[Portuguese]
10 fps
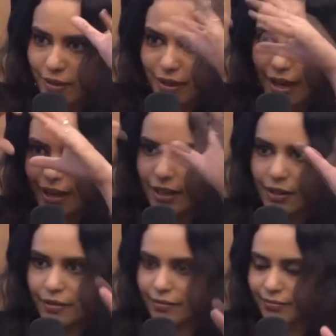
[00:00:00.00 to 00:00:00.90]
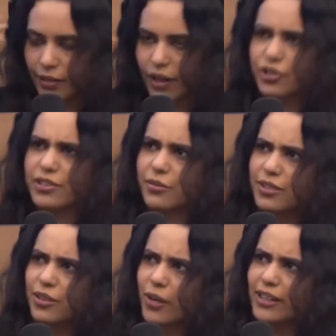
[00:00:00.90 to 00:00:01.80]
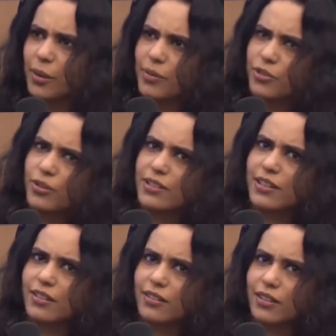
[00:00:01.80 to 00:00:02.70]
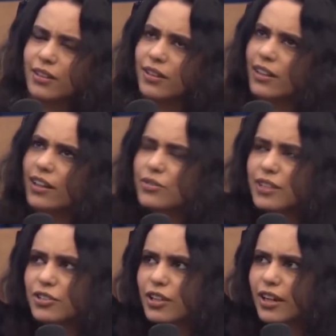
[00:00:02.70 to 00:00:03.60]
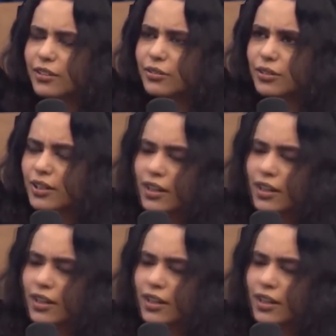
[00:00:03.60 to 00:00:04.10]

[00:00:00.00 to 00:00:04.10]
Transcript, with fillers: E aí, acho que são 50 pessoas e eu não sei direito.